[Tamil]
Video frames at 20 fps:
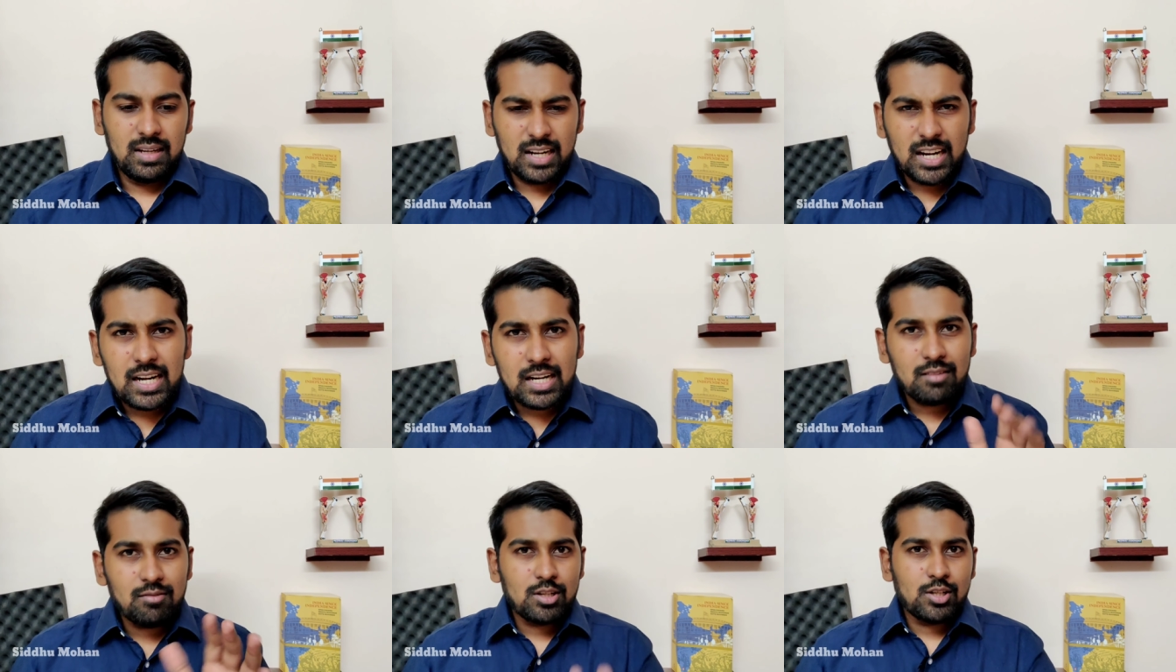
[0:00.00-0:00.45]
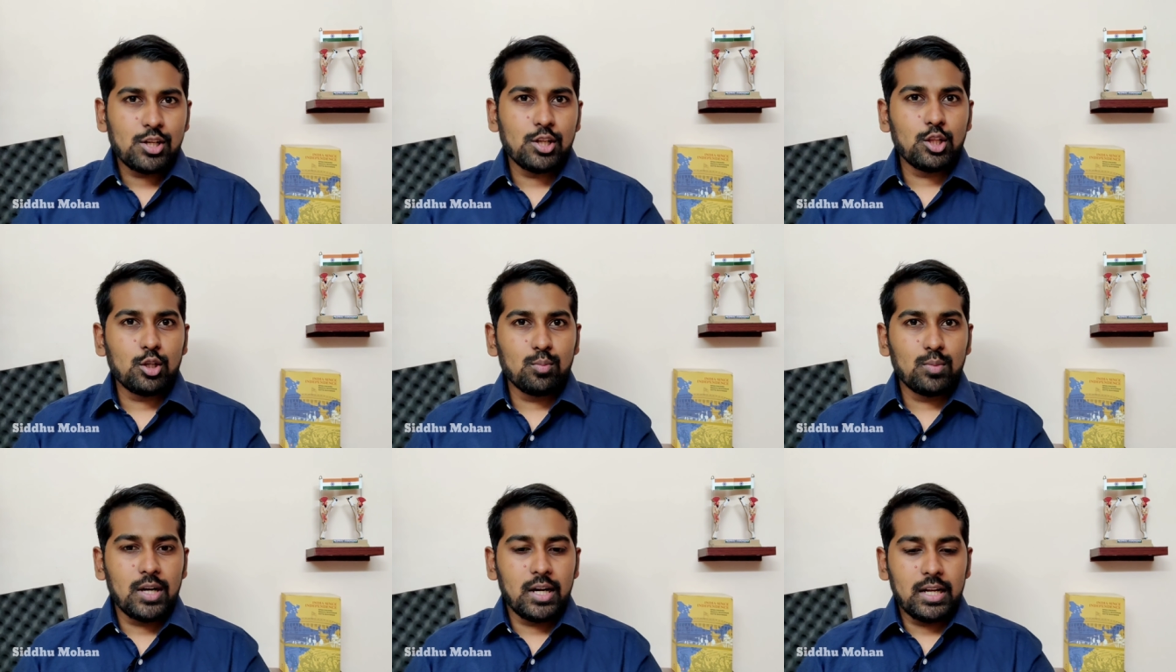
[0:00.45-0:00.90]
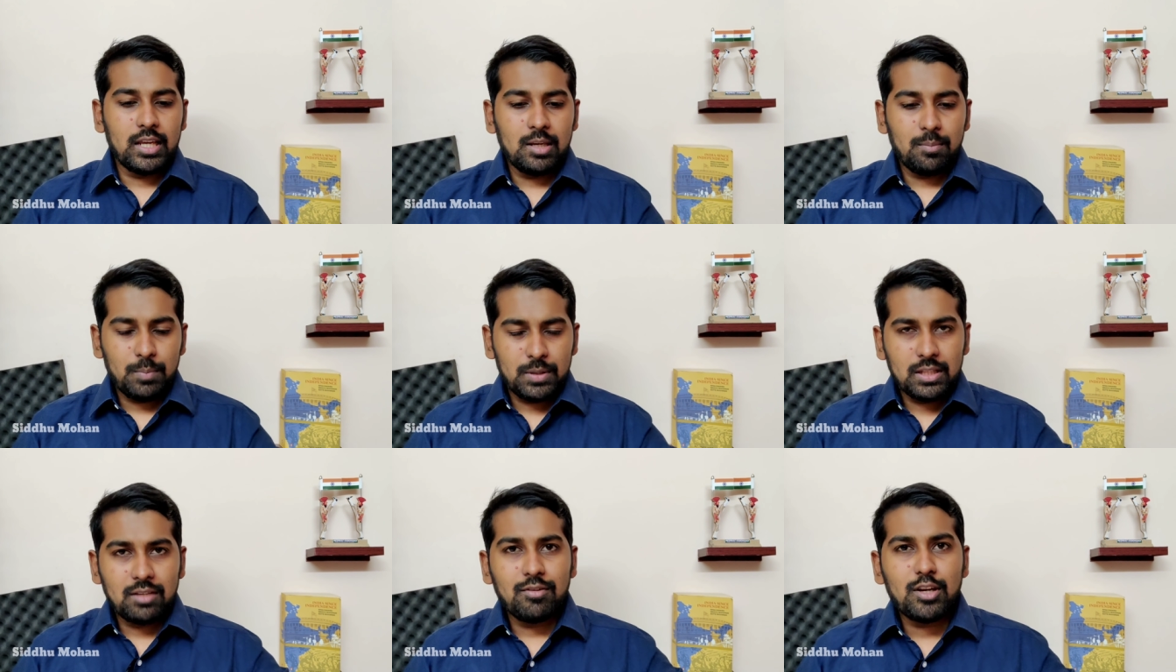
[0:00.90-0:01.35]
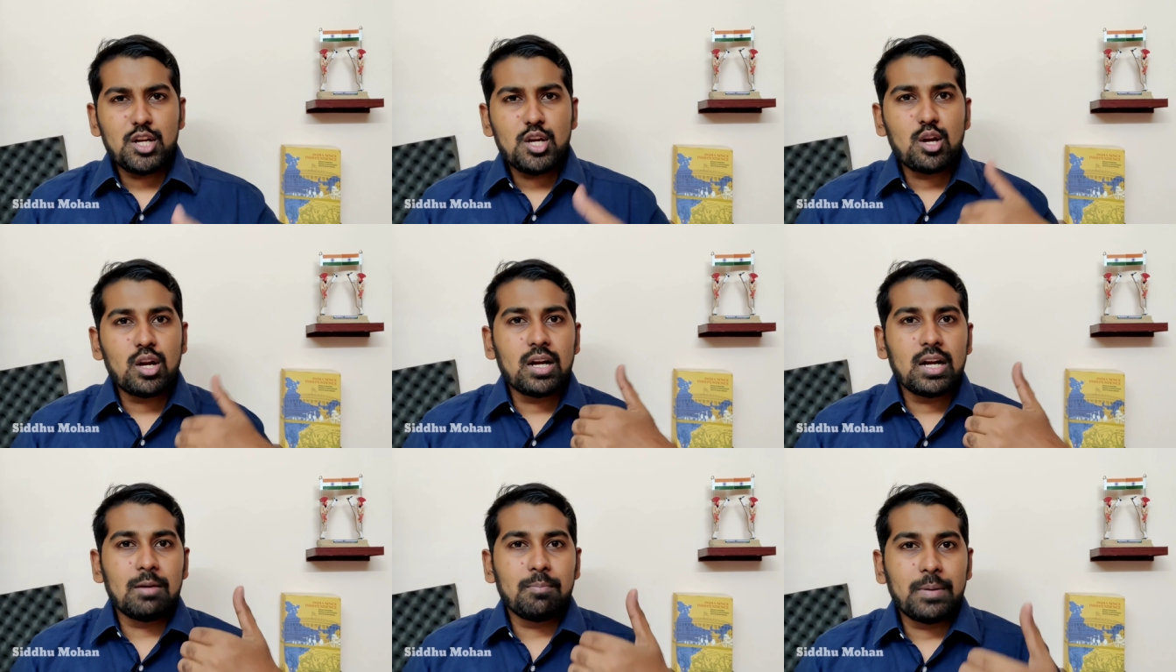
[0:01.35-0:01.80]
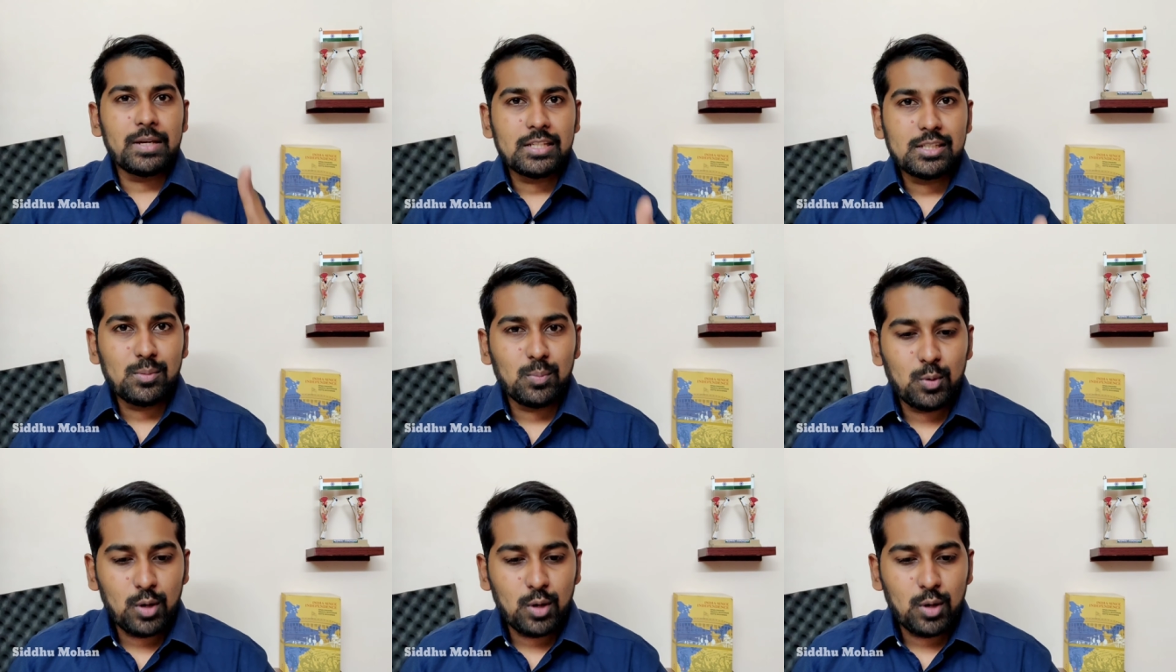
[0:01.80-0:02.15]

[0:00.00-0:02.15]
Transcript: ரெண்டு வருஷத்துக்கு முன்னாடி இந்த வீடியோவில் நான் பேச